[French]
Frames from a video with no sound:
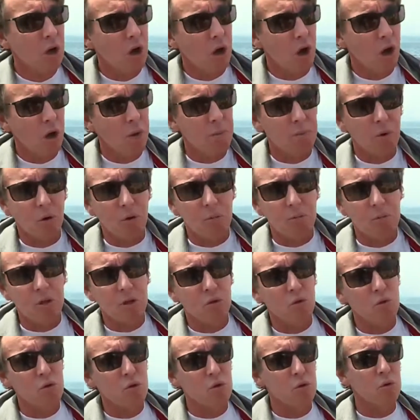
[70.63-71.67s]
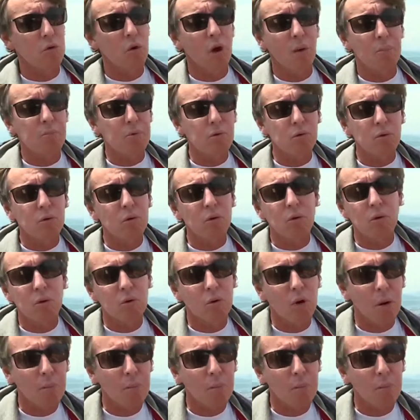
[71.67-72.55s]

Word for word: un banc de méduses euh, un peu,